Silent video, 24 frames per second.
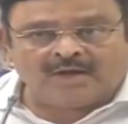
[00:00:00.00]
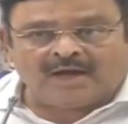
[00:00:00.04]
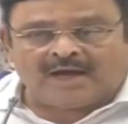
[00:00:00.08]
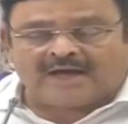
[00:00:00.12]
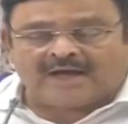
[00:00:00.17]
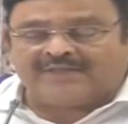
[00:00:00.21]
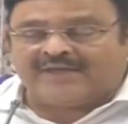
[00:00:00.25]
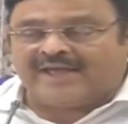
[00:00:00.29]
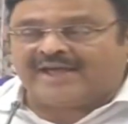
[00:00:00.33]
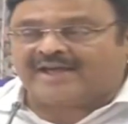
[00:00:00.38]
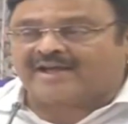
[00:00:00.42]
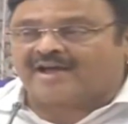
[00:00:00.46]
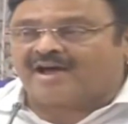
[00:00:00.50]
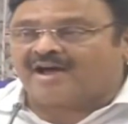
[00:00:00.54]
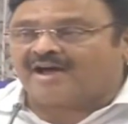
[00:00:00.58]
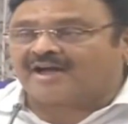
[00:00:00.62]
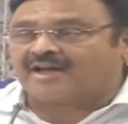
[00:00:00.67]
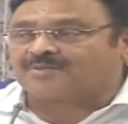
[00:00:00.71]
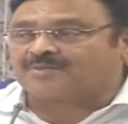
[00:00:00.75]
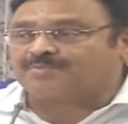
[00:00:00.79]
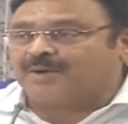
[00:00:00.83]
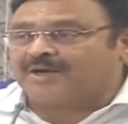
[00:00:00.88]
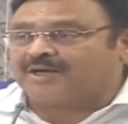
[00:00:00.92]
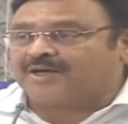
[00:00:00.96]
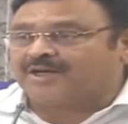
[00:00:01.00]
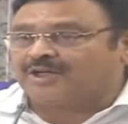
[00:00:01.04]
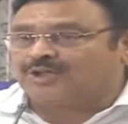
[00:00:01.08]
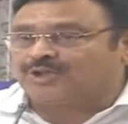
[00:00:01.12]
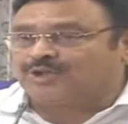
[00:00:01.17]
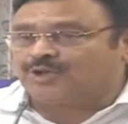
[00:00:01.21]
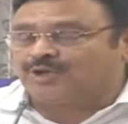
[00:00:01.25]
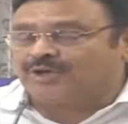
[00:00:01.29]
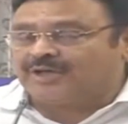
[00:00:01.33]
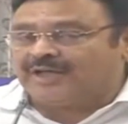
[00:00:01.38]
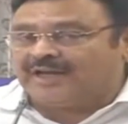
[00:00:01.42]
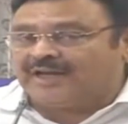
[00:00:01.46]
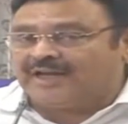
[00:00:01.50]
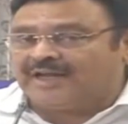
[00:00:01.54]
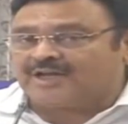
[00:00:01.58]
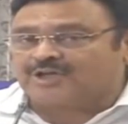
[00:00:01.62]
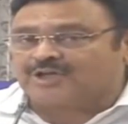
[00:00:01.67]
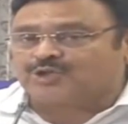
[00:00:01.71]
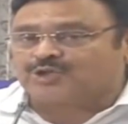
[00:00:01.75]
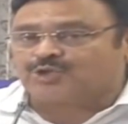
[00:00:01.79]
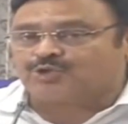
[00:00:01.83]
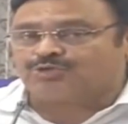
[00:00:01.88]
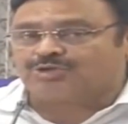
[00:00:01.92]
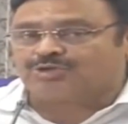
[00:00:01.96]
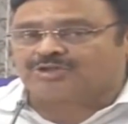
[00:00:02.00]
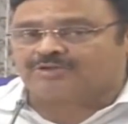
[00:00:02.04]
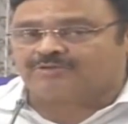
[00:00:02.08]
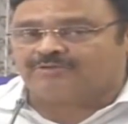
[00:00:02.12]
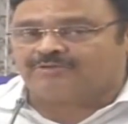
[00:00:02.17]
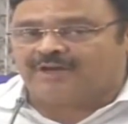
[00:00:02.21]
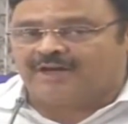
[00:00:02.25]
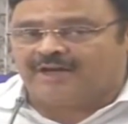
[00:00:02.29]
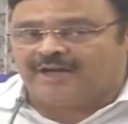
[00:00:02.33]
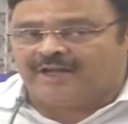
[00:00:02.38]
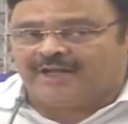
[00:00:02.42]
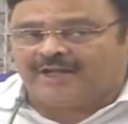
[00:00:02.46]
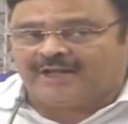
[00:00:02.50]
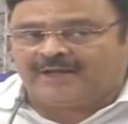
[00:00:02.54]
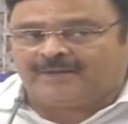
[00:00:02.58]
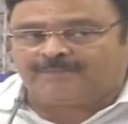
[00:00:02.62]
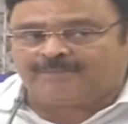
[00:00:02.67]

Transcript: అదే కాంగ్రెస్ పార్టీతో ఎలియన్స్ కోసం వెళ్ళి